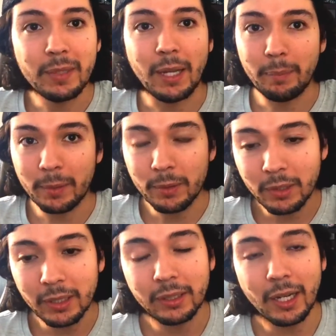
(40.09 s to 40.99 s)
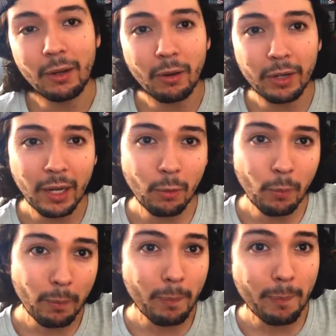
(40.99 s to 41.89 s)
ya, pero yo les traigo ahora
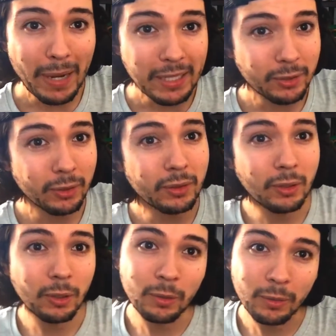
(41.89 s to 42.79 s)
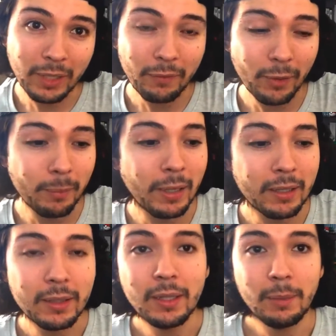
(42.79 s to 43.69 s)
un paso o una forma